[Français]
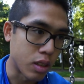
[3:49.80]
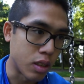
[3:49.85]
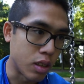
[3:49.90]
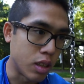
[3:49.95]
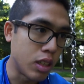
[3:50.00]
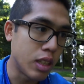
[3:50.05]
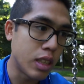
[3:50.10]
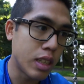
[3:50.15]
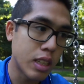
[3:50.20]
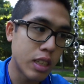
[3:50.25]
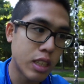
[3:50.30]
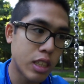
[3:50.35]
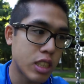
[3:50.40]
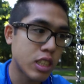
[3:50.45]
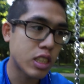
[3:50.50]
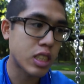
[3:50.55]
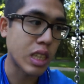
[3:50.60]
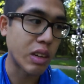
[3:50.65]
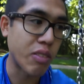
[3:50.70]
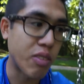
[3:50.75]

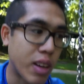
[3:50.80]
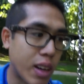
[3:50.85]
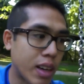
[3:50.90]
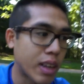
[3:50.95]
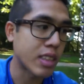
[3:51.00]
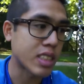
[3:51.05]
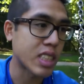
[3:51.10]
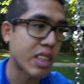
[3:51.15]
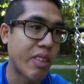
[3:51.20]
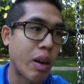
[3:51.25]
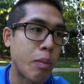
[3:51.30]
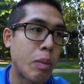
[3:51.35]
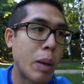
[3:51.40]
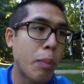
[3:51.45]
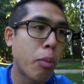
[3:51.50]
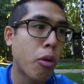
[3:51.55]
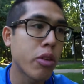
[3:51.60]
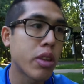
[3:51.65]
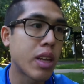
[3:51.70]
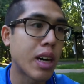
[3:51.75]
Et ça va, ça va
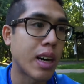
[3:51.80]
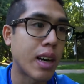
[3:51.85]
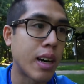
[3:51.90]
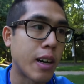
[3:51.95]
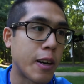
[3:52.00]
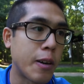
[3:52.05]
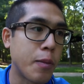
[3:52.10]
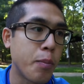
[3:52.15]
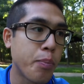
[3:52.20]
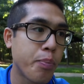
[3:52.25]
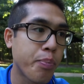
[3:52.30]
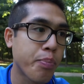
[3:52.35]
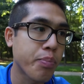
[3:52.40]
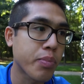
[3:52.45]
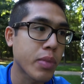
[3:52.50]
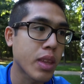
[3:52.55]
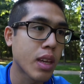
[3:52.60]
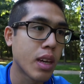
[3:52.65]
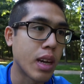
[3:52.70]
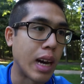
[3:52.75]
m'apprendre à,
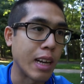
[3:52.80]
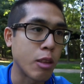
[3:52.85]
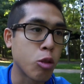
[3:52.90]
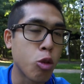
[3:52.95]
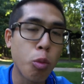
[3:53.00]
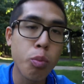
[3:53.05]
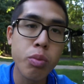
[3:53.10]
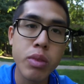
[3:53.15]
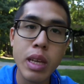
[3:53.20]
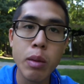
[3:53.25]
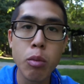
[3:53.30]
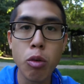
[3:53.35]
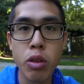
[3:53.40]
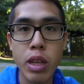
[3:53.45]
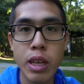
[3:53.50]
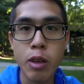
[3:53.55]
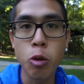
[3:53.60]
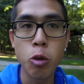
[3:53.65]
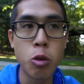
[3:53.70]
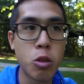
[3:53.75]
à dompter
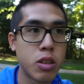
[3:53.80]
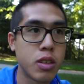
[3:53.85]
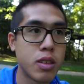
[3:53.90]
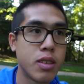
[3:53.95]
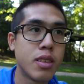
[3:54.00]
mon ego.